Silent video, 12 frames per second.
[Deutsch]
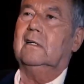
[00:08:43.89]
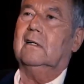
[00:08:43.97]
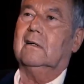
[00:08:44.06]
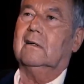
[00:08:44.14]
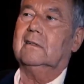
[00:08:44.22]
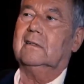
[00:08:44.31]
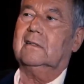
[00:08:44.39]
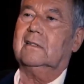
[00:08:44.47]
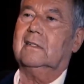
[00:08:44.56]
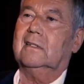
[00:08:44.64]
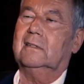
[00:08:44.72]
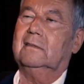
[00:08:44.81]
Und
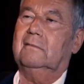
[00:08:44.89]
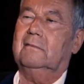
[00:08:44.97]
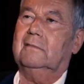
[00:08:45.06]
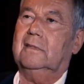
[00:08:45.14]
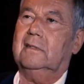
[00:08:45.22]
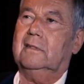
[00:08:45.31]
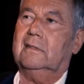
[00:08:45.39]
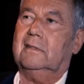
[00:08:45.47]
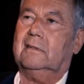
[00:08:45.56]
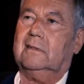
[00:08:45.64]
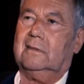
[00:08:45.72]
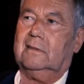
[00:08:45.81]
äh,
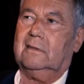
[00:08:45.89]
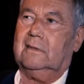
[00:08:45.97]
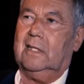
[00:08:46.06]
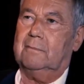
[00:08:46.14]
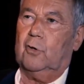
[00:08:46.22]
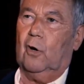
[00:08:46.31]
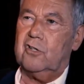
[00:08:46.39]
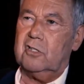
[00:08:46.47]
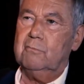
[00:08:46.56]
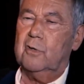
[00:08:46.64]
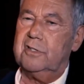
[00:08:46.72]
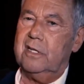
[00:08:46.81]
dem
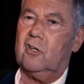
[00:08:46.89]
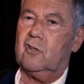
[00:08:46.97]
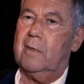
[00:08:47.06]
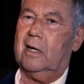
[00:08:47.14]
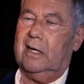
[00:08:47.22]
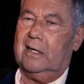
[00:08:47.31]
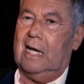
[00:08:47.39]
deutschen Musikgeschmack eine